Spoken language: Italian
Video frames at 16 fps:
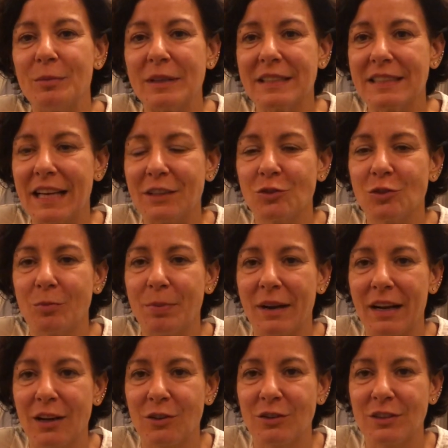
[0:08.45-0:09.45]
messaggio
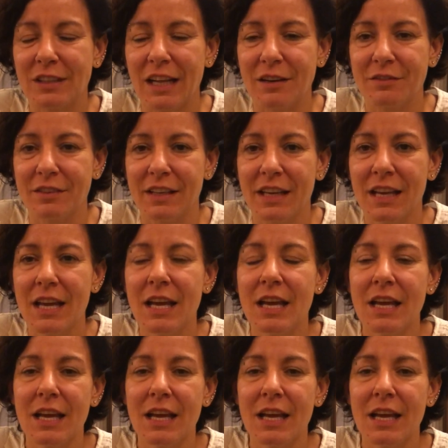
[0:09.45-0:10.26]
per raccontarvi